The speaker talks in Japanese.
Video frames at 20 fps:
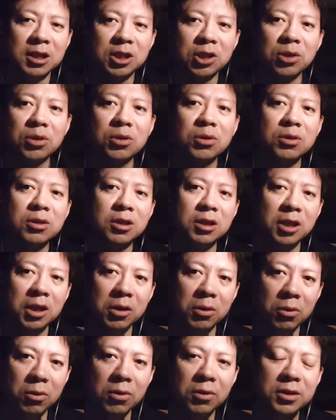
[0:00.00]
所得
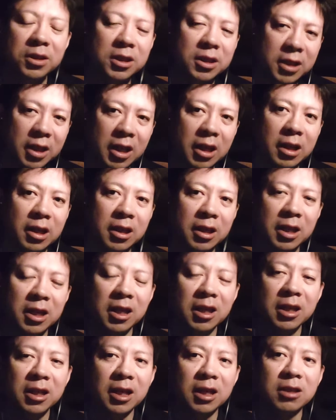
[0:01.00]
に応じて、
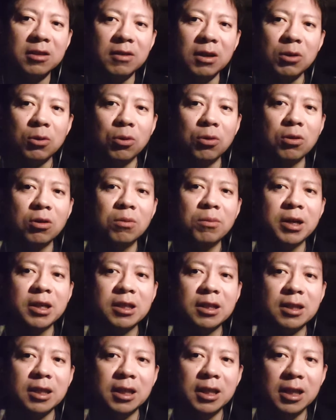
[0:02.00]
金額はここ
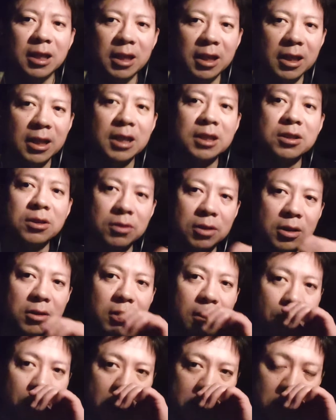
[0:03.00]
まででいいですよって、
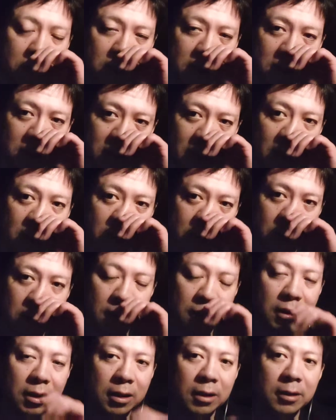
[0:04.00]
要は窓口負担です。